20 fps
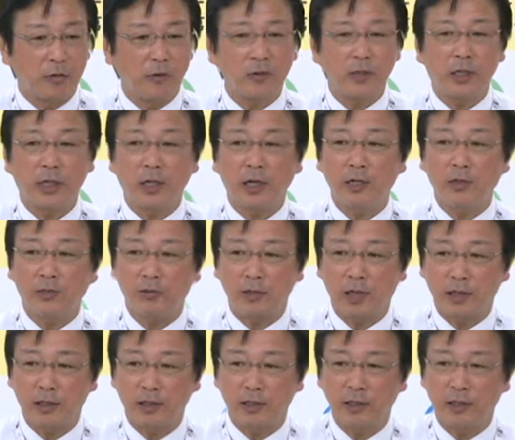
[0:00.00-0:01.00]
混声合唱
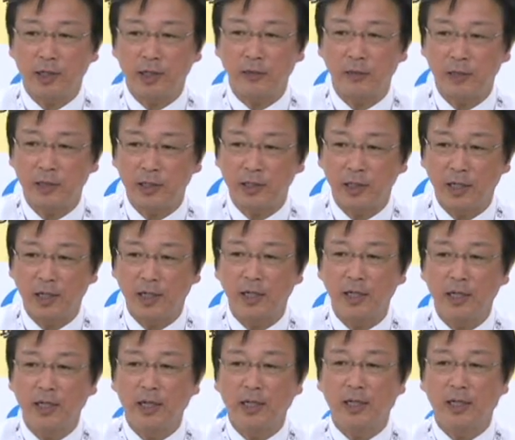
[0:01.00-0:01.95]
をやっていただきまして、